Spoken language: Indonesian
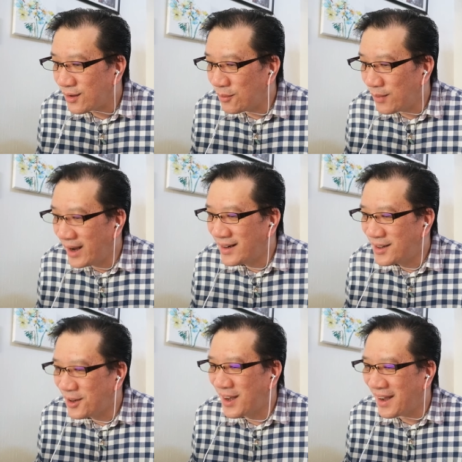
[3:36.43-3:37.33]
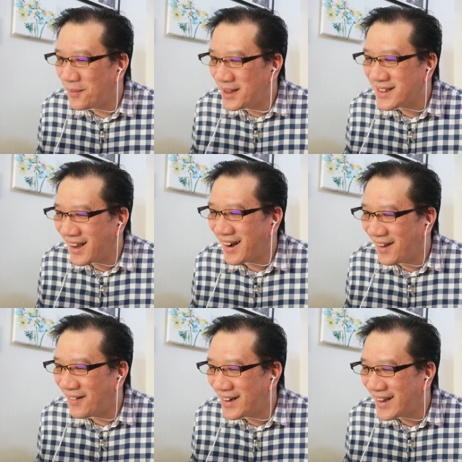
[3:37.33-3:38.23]
lumayan juga bisa
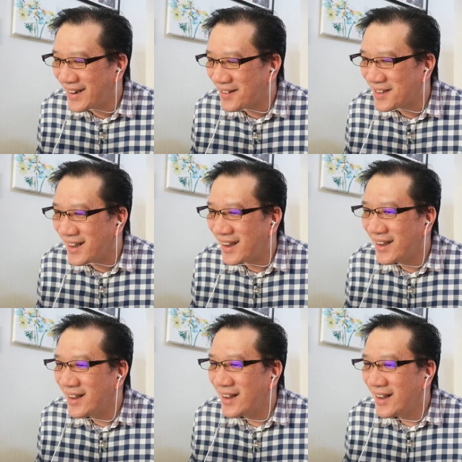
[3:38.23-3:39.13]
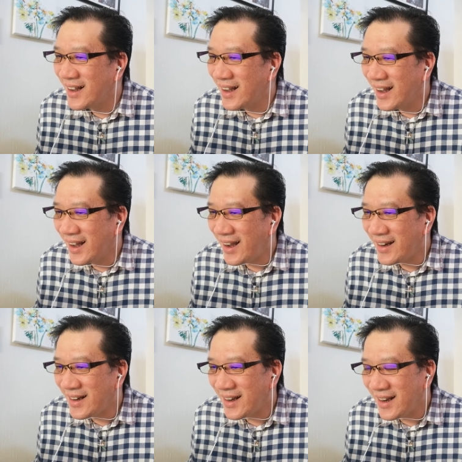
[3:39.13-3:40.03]
lawan arus nah,
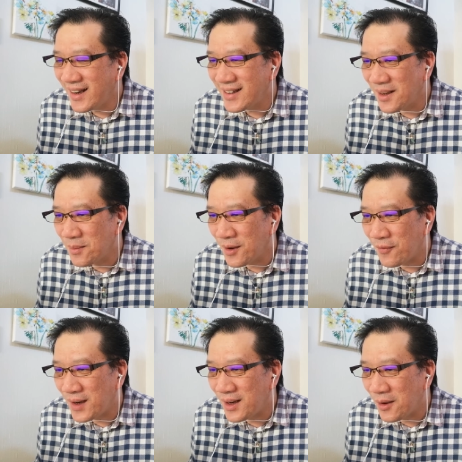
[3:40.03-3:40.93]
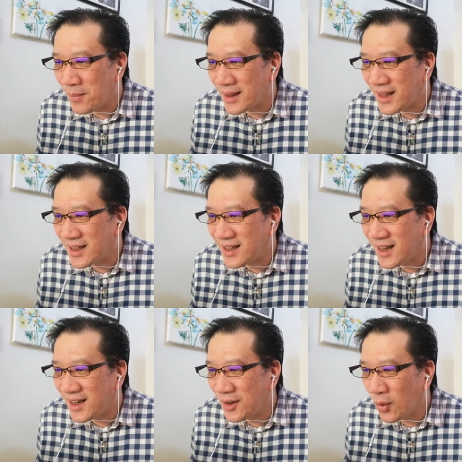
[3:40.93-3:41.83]
ini saya buat video BTC
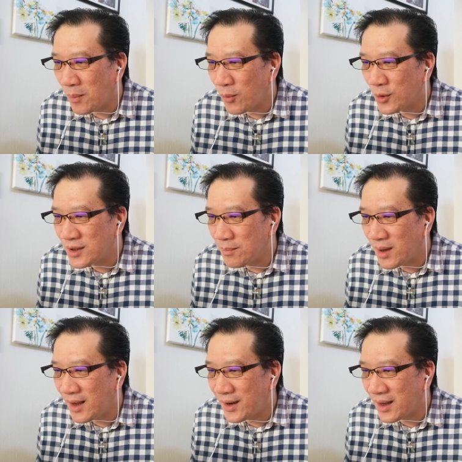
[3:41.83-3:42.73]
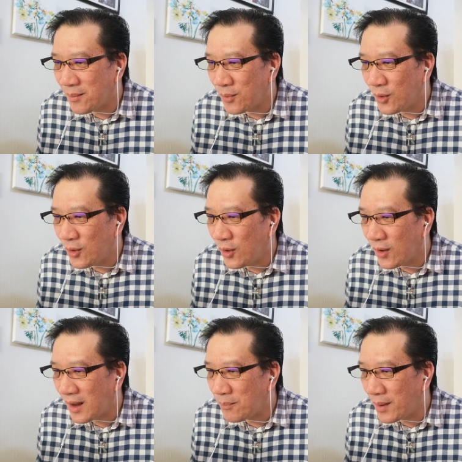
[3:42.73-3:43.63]
di 29.080
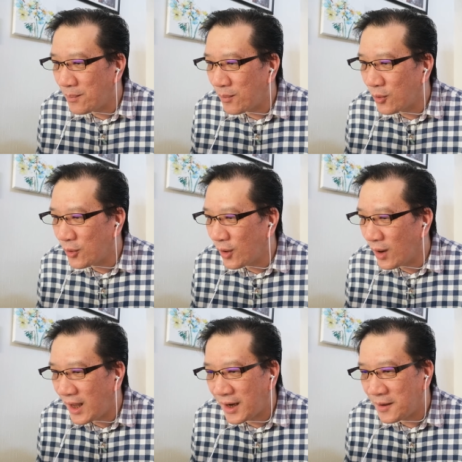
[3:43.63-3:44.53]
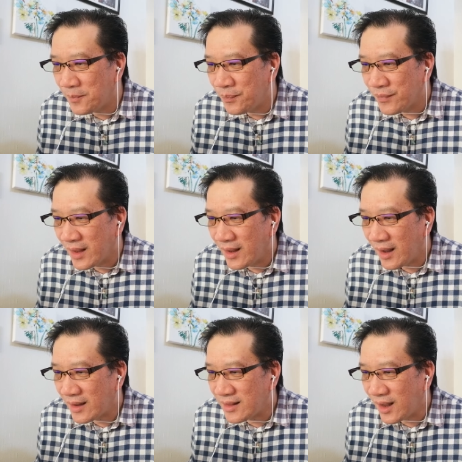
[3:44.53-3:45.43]
dolar
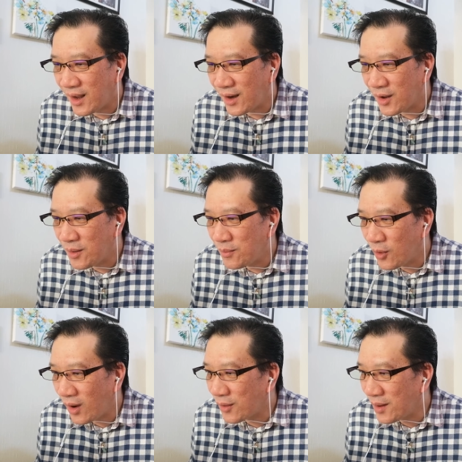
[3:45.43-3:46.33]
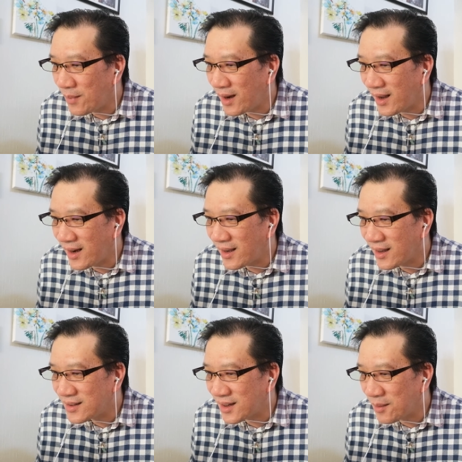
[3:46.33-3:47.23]
Ethereum wah udah balik
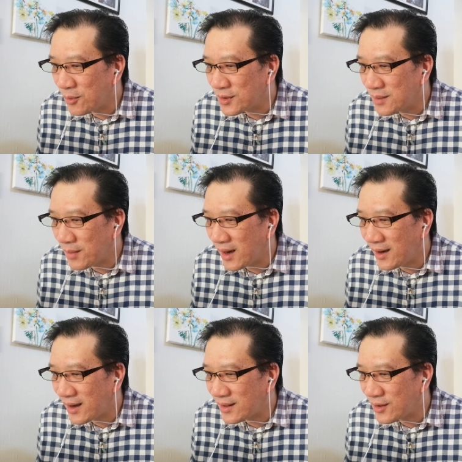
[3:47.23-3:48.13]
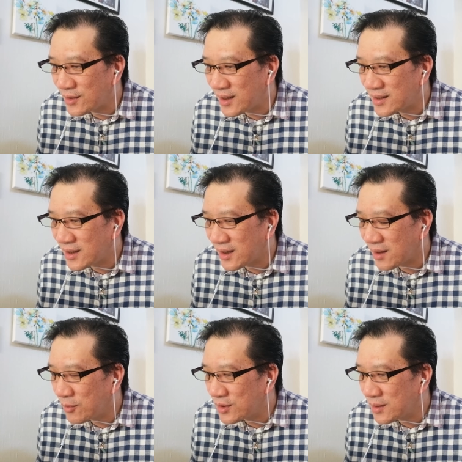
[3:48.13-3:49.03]
lagi 1900 ya
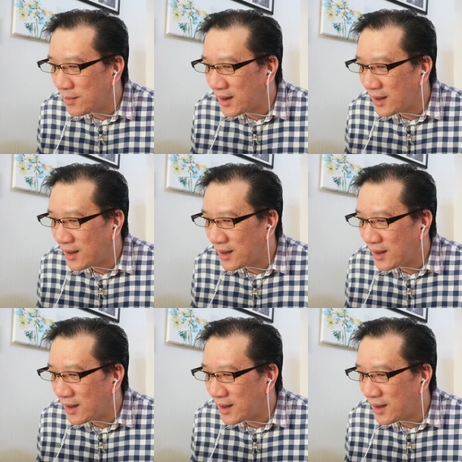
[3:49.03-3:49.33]
1910